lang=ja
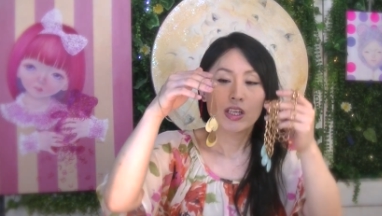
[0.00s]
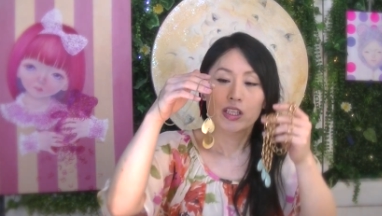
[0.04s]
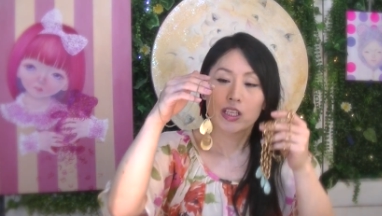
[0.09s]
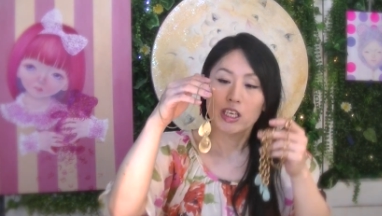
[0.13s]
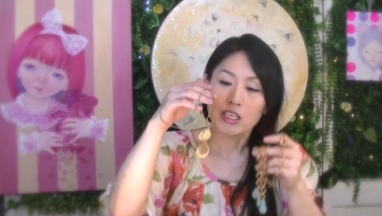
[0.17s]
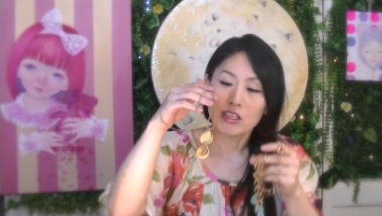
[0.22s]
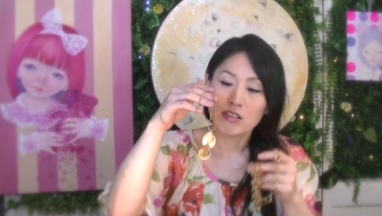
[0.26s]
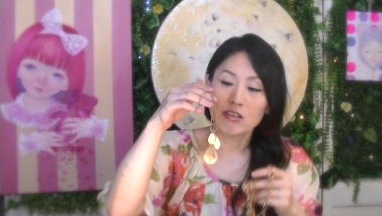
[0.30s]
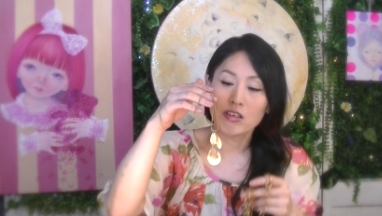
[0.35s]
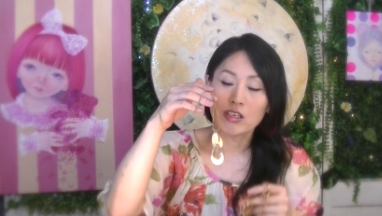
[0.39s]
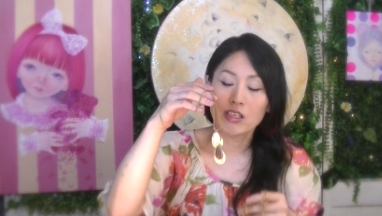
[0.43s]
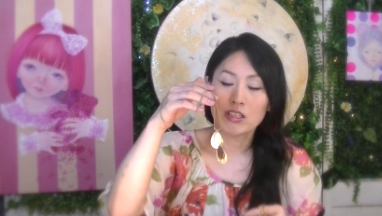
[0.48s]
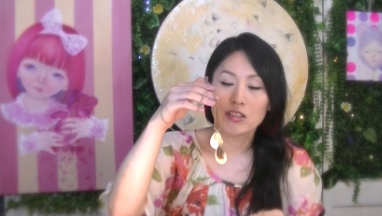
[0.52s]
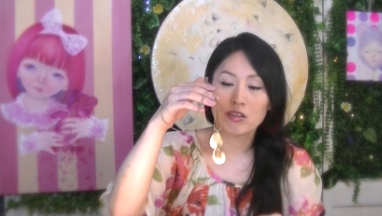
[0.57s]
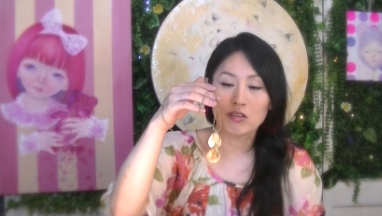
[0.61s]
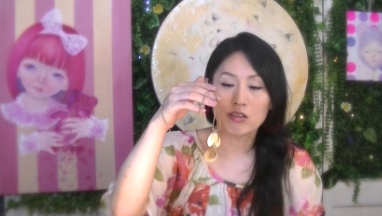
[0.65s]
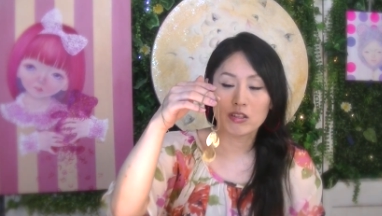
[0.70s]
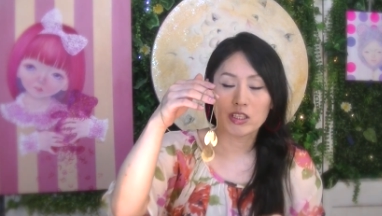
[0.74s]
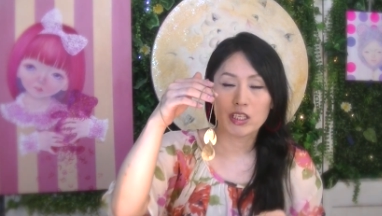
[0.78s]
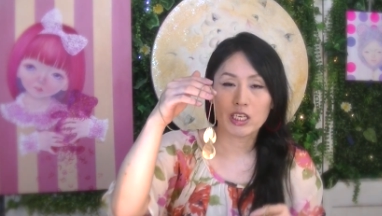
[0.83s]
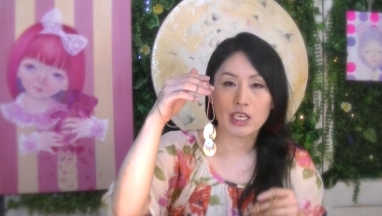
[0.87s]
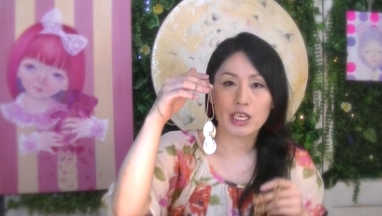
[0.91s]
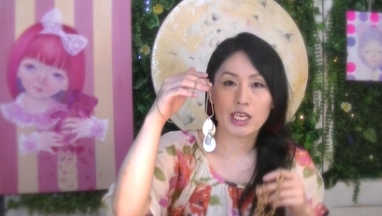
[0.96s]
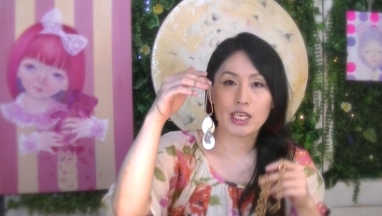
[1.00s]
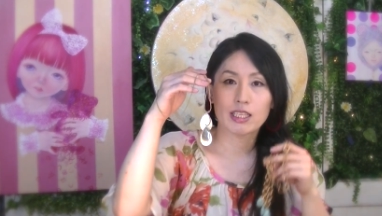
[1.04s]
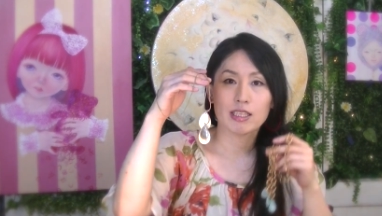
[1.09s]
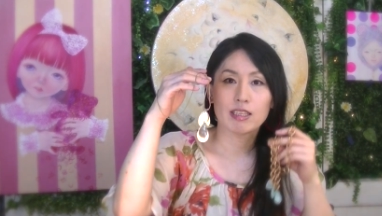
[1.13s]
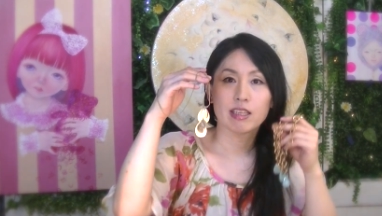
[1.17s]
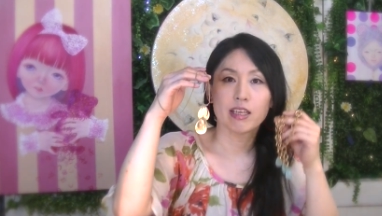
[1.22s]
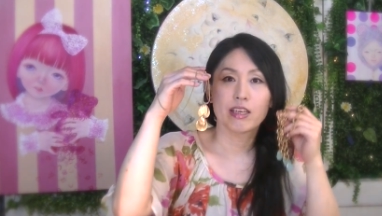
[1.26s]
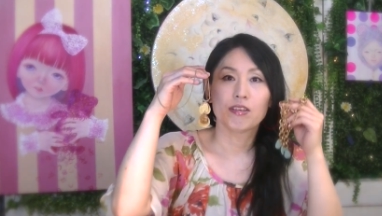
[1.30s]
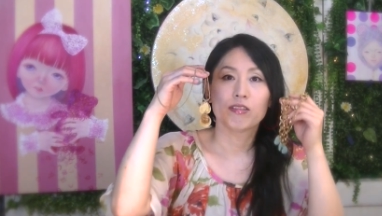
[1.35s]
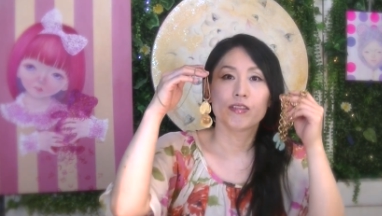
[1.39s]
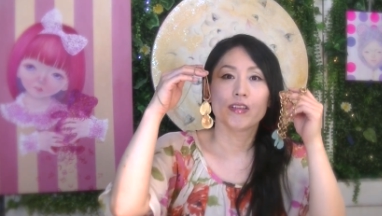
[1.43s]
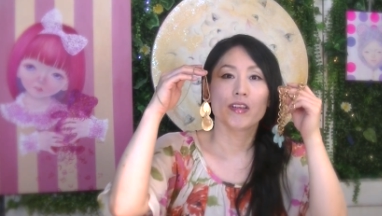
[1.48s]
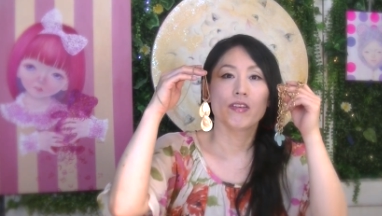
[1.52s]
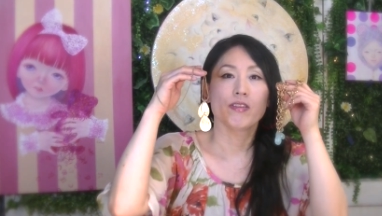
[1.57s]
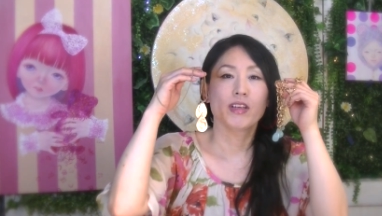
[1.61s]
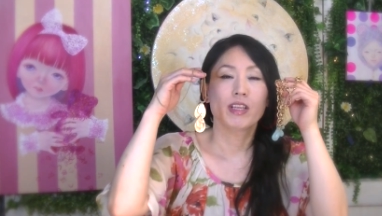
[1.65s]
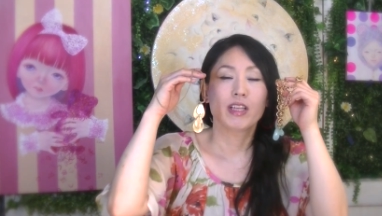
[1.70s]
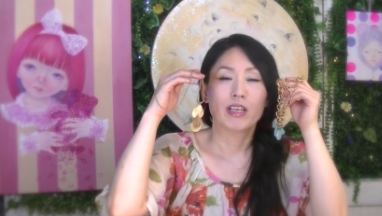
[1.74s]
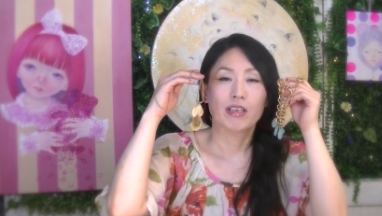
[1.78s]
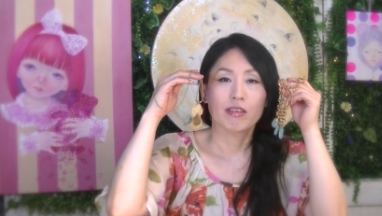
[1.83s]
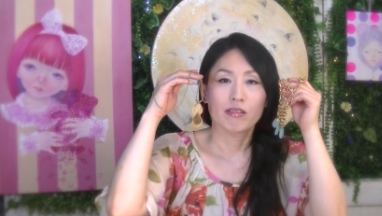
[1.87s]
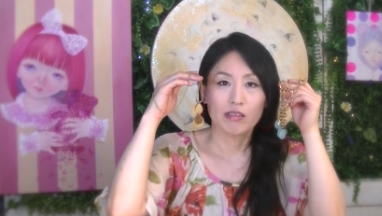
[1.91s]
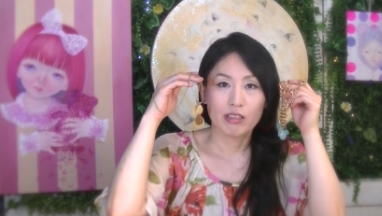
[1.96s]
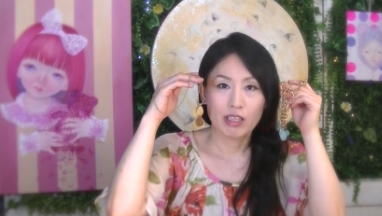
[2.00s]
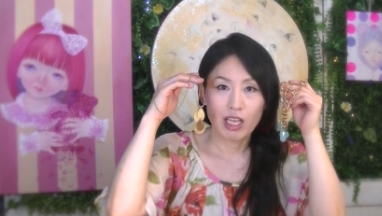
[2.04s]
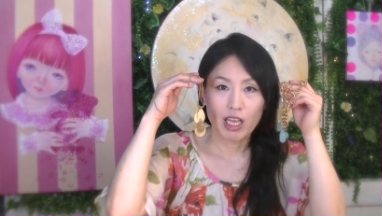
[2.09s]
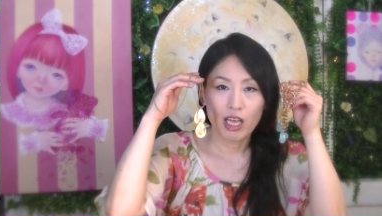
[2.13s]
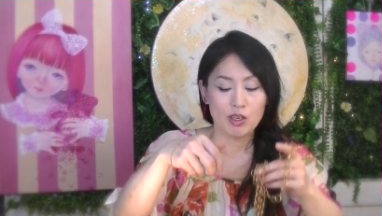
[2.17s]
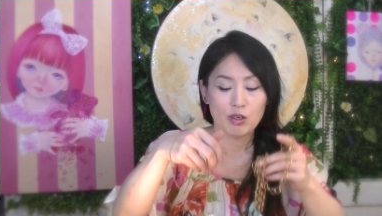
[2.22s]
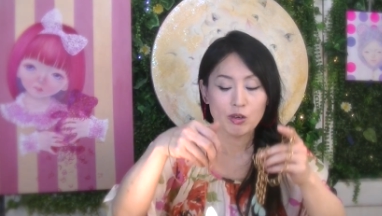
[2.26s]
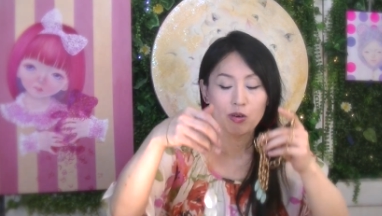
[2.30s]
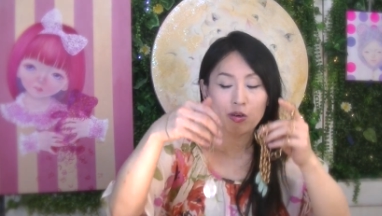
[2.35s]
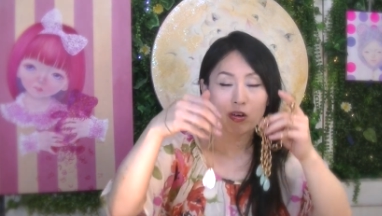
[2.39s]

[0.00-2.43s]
ネックレスとして買ったのではなくて、